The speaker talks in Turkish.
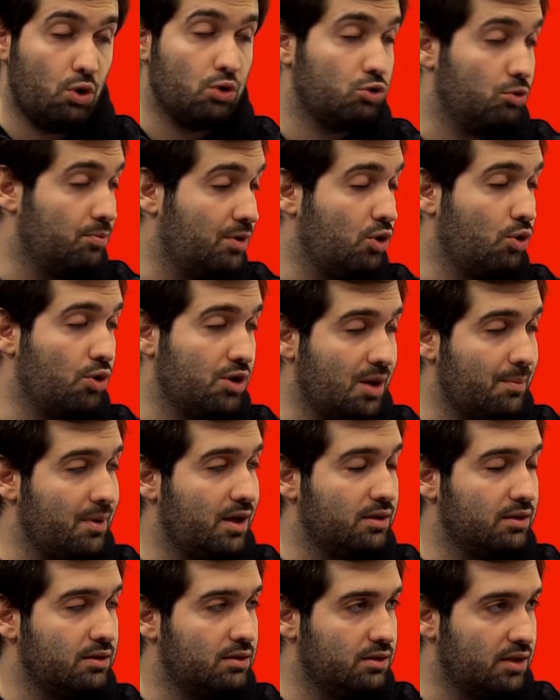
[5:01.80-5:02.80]
dört numara
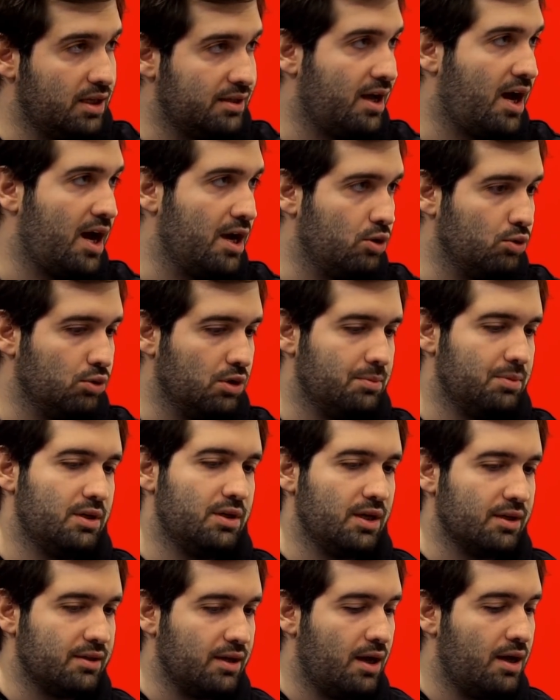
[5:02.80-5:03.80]
oynamana dair
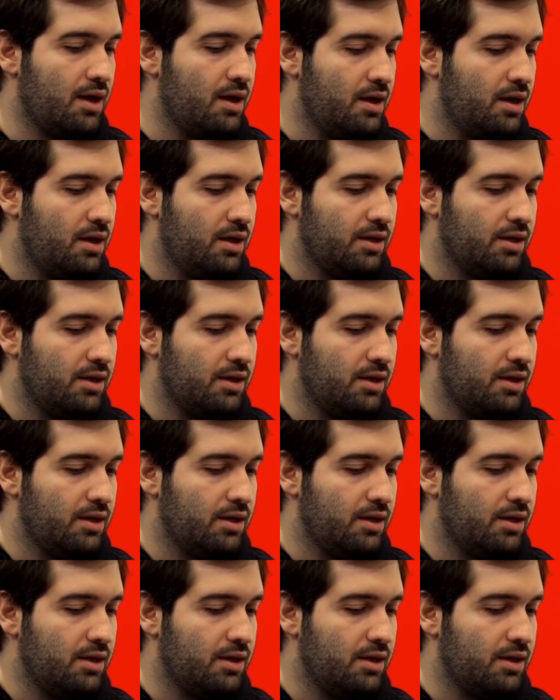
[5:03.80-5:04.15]
olabilir ya da